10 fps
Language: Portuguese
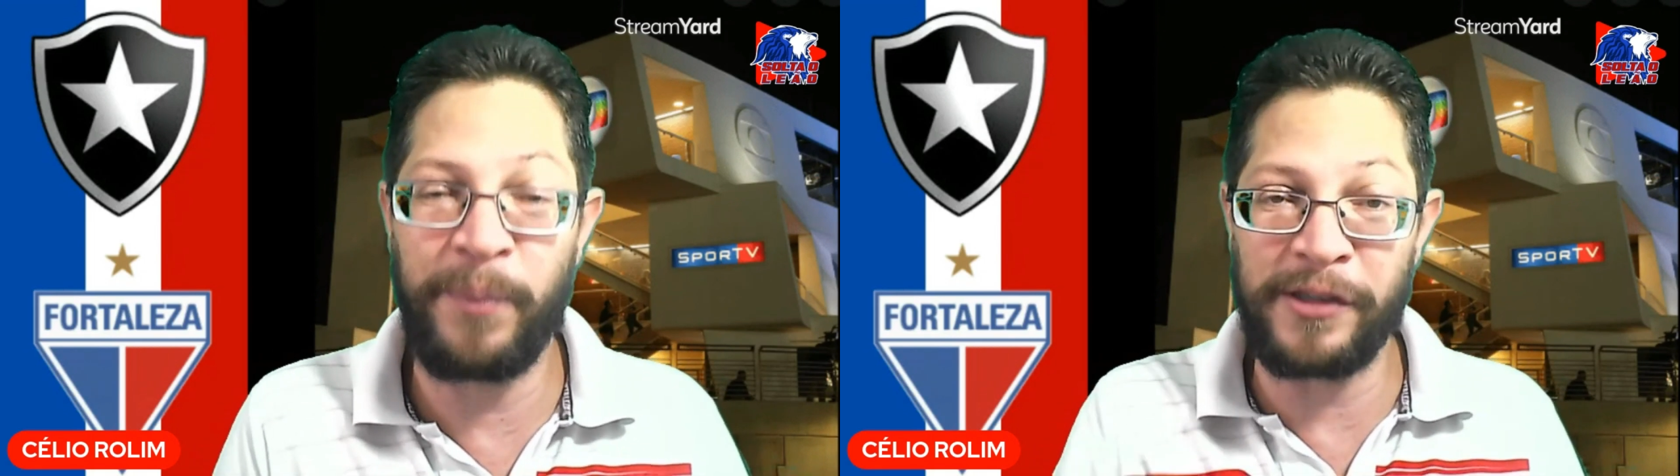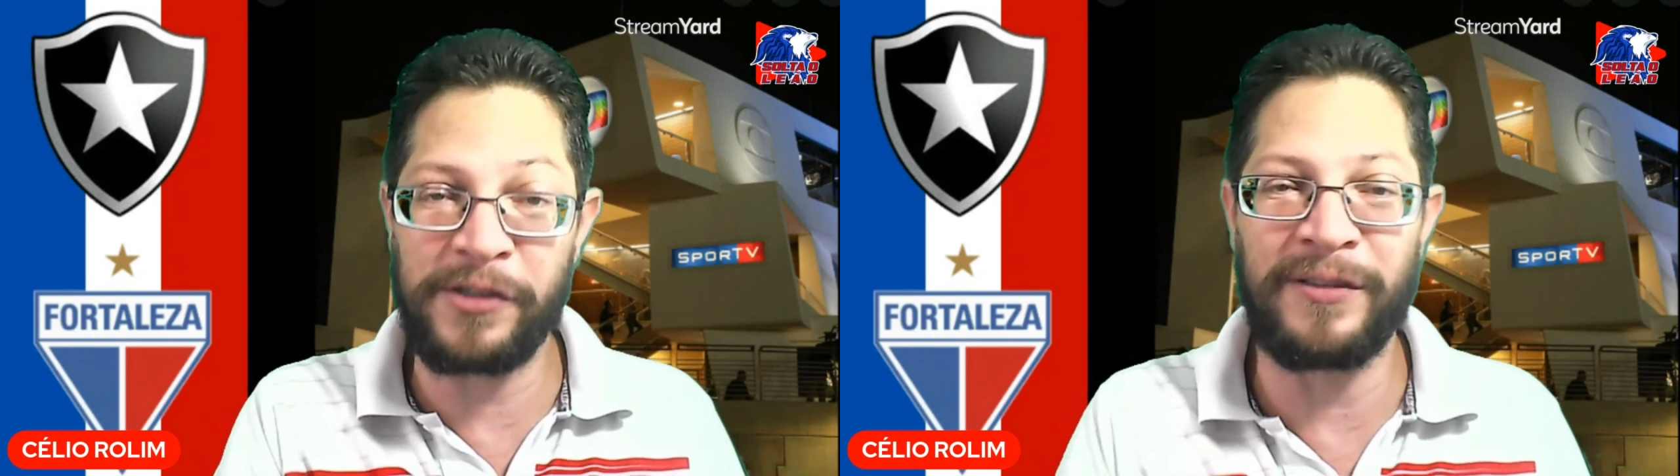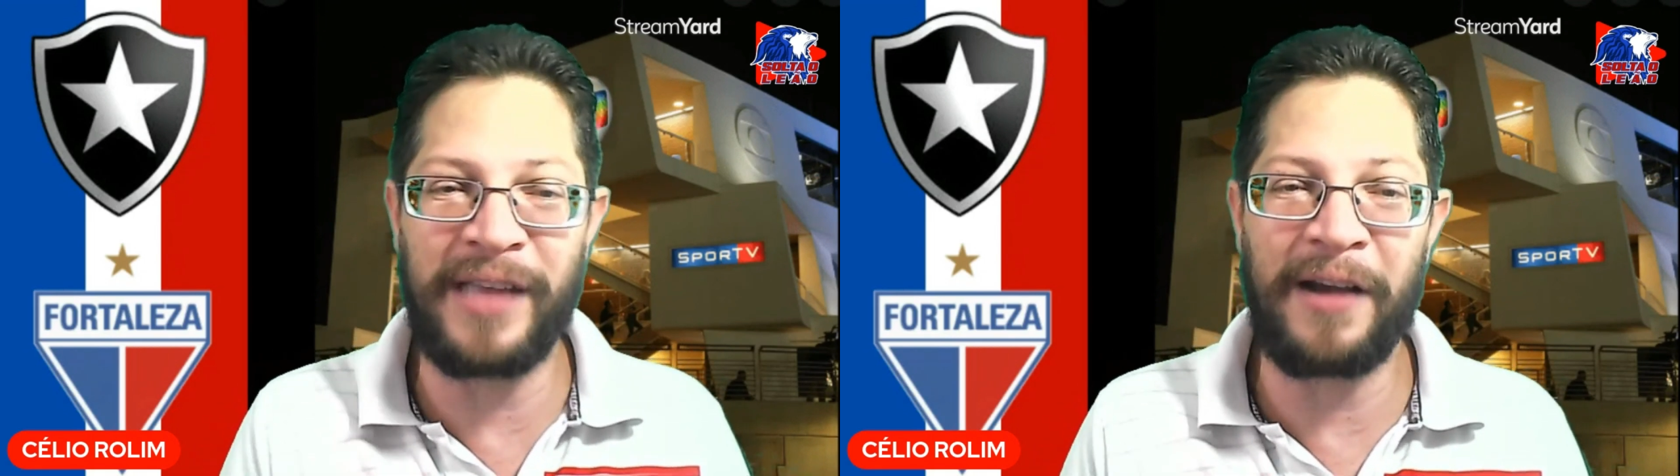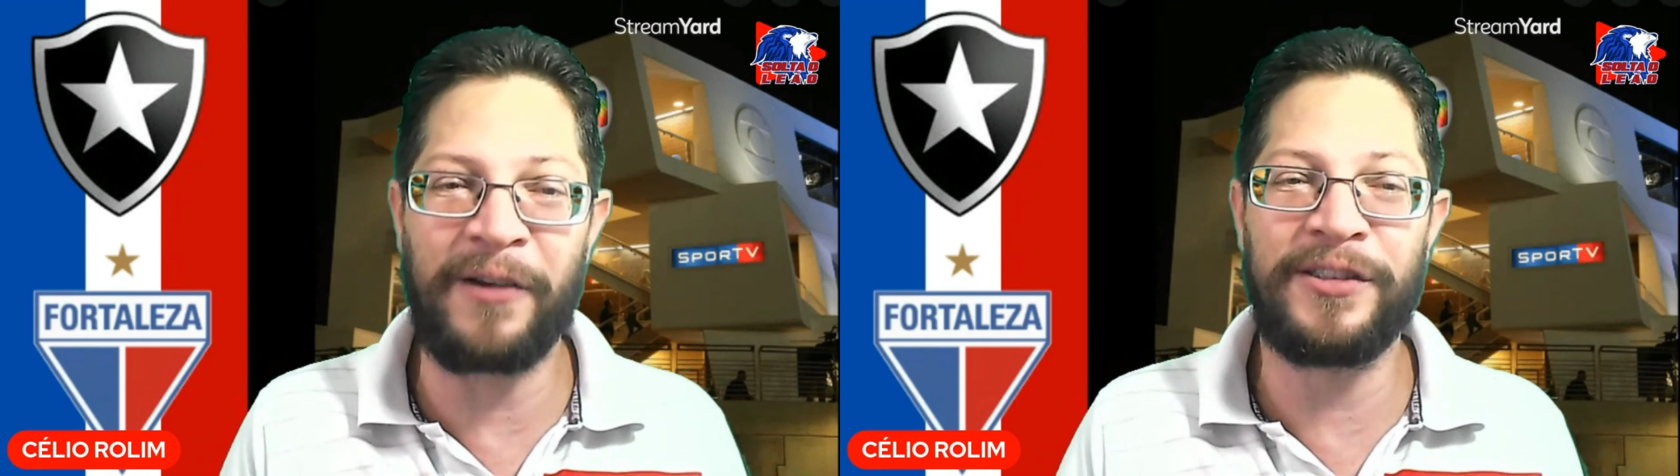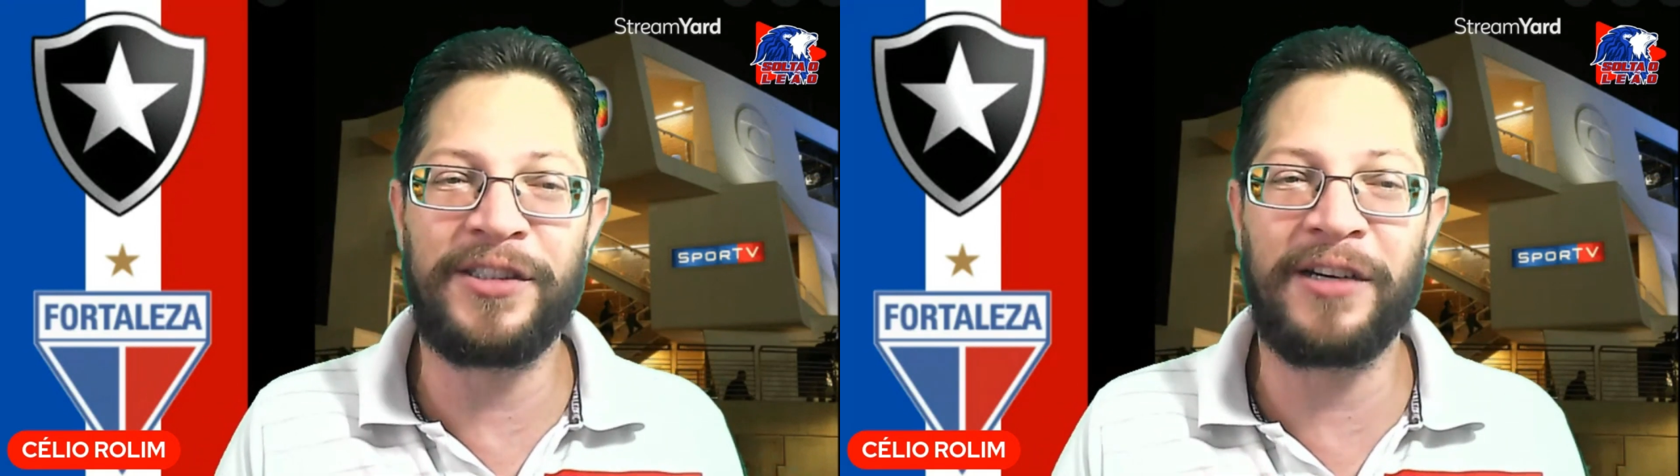Posso contar
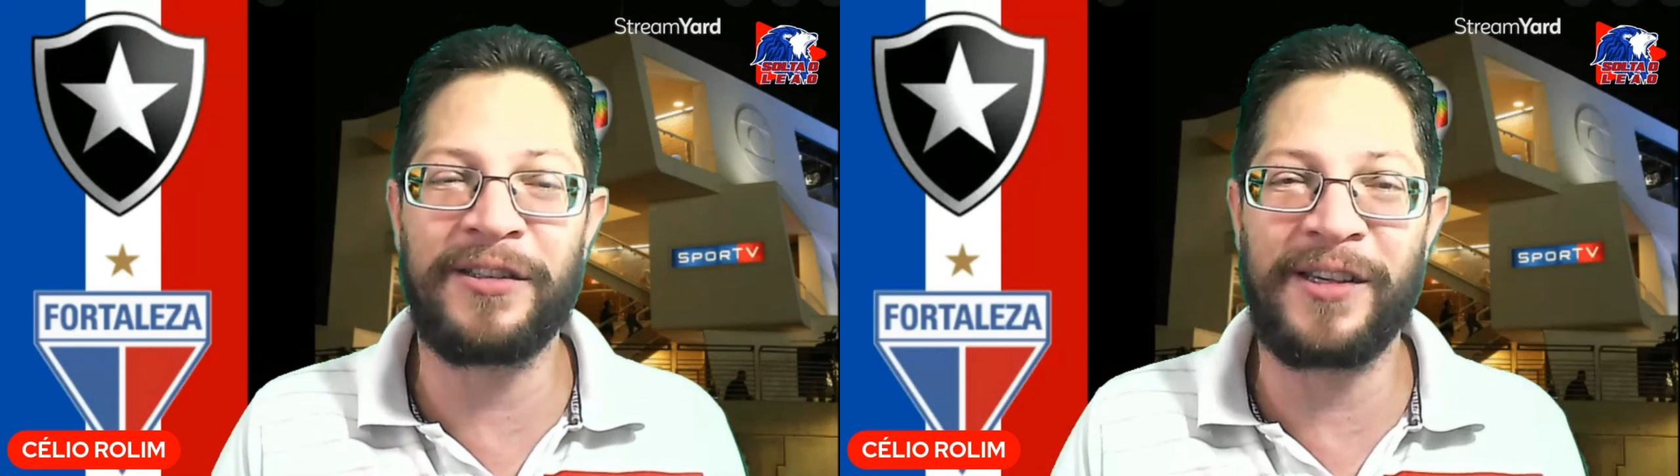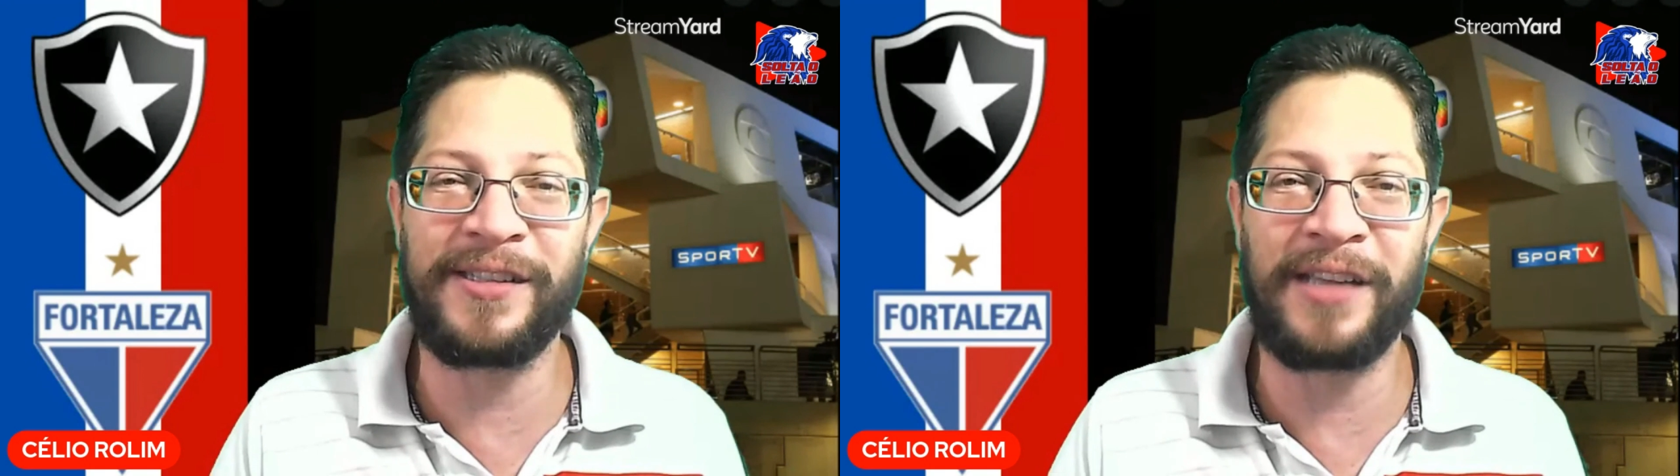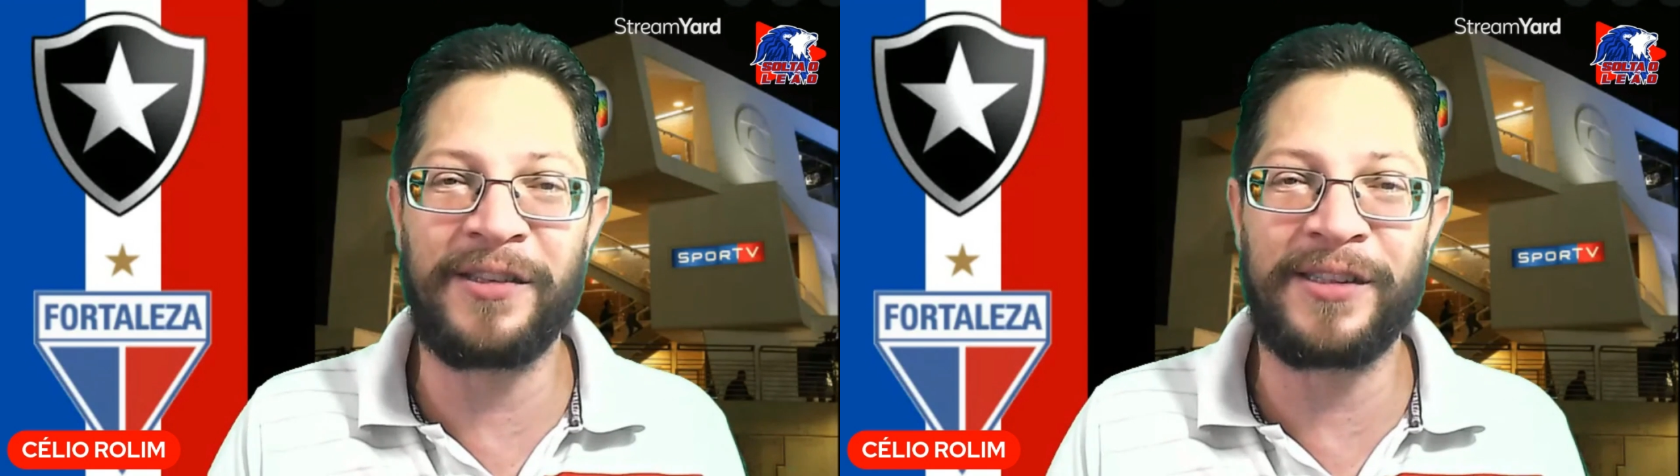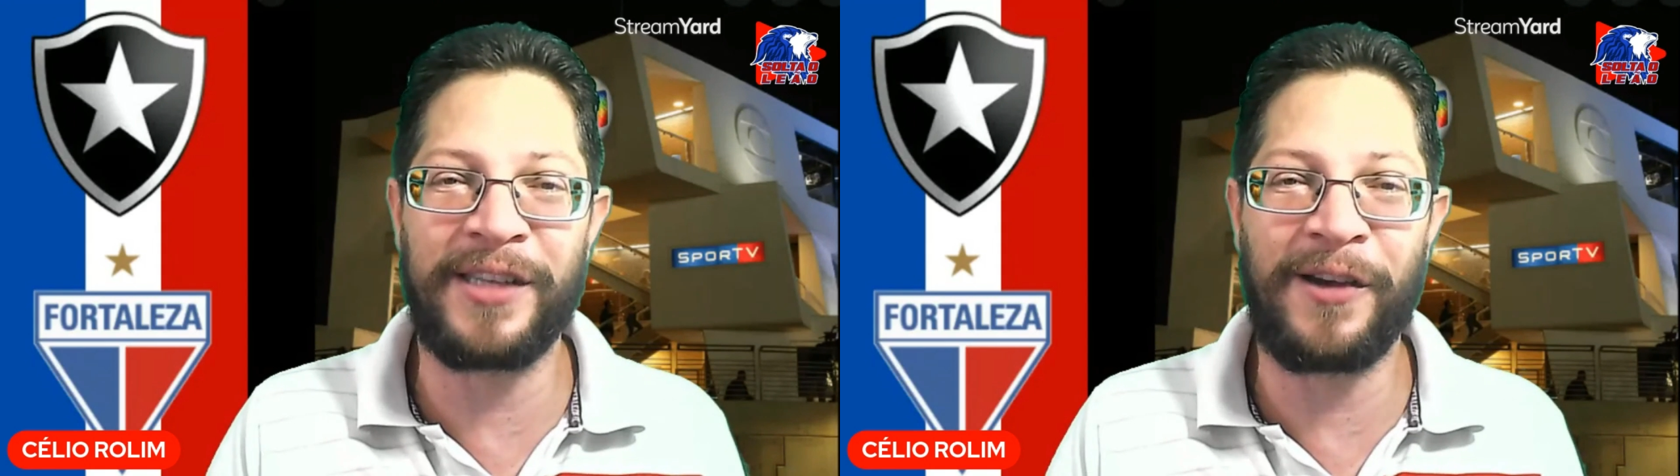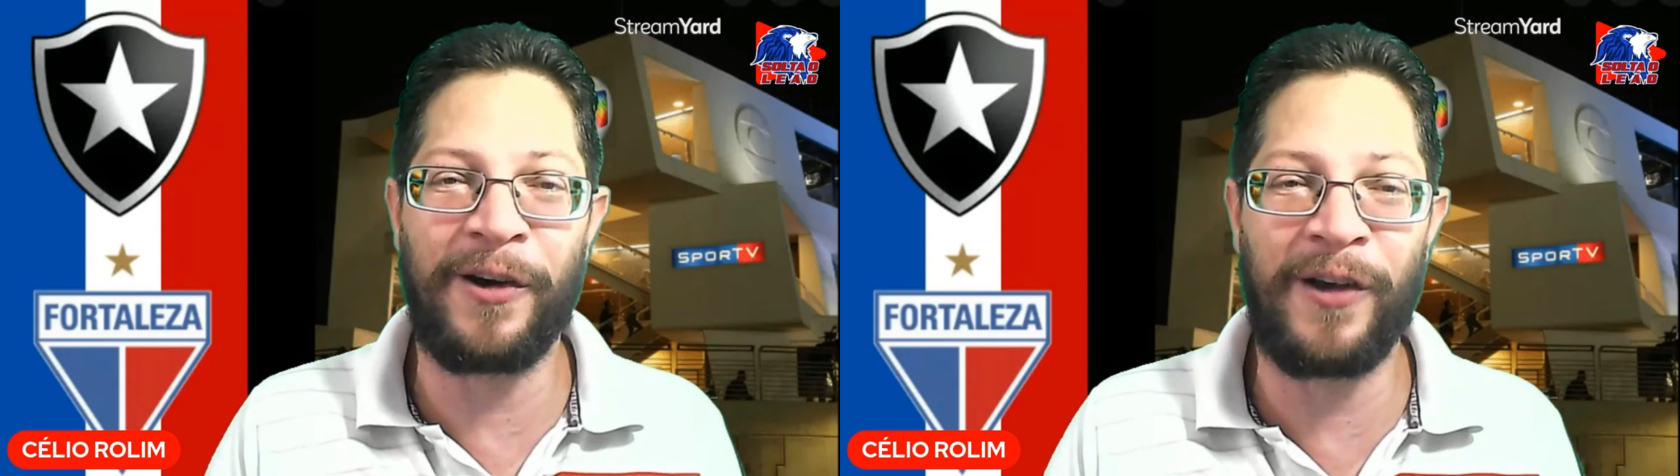contigo, torcedor
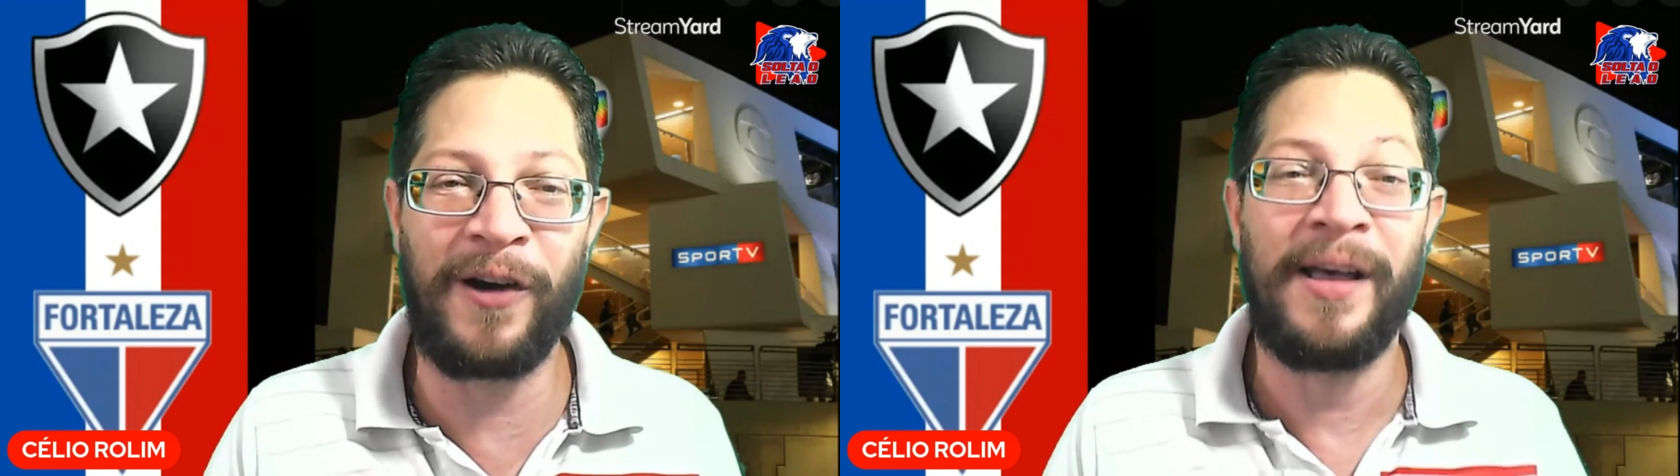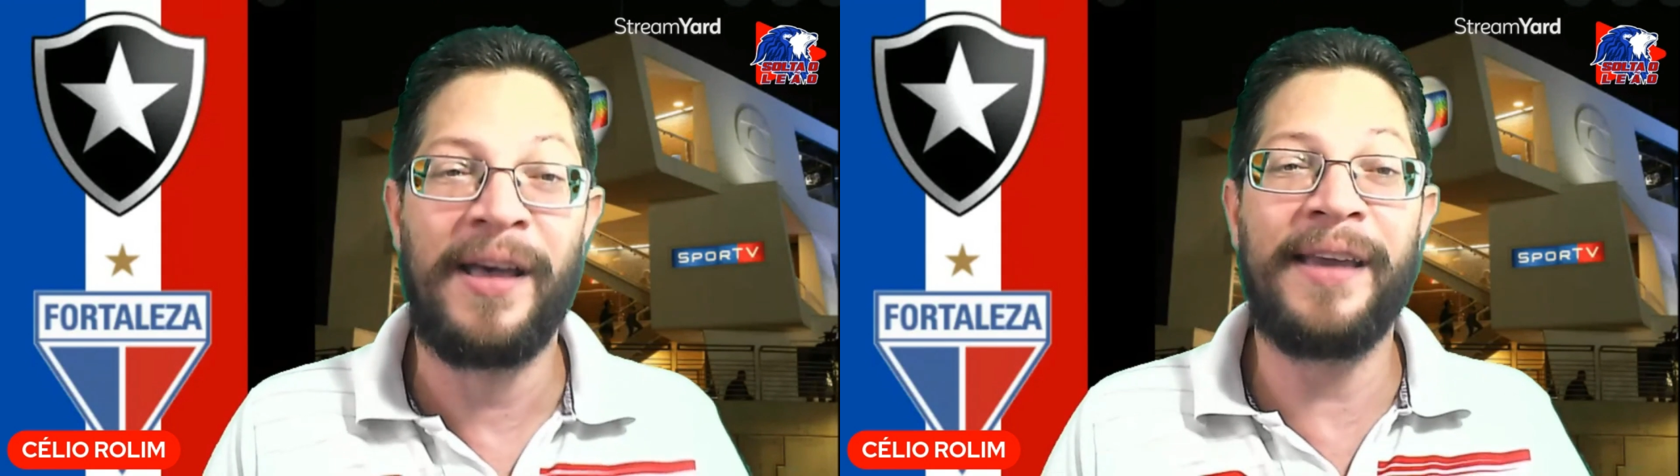tricolor?